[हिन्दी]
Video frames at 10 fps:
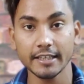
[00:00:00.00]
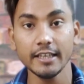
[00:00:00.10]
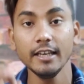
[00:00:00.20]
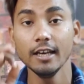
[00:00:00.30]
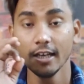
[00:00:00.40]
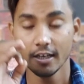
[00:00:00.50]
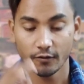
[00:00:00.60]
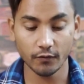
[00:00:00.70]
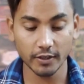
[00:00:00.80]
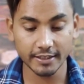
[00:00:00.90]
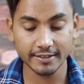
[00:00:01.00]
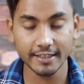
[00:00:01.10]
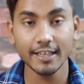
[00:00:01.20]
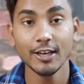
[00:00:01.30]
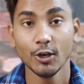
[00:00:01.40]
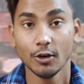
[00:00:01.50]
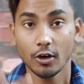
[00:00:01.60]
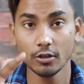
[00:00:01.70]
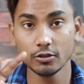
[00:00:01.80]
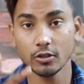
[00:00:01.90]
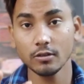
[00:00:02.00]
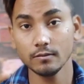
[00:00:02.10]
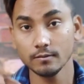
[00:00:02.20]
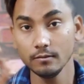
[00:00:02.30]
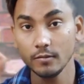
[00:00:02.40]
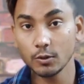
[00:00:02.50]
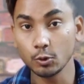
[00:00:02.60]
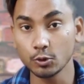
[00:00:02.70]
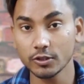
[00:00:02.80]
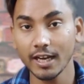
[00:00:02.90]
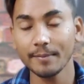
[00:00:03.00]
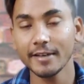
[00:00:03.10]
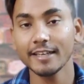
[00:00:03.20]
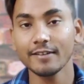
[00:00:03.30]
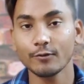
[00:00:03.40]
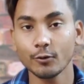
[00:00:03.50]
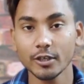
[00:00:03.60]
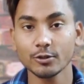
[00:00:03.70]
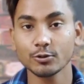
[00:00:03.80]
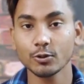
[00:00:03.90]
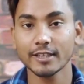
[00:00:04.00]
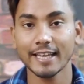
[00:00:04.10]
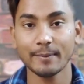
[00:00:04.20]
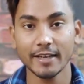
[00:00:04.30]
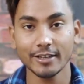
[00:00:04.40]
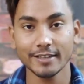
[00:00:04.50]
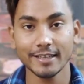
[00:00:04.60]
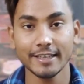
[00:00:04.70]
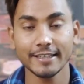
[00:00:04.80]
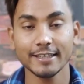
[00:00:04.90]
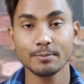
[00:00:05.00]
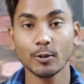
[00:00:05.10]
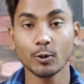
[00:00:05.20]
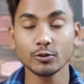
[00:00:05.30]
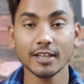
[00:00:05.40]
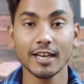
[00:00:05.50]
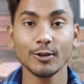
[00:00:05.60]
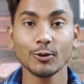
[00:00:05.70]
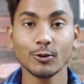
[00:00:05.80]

की वजह से और जो दूसरा अपडेट है वो है दोस्तों कैमरे के रिलेटेड बहुत सारे लोगों को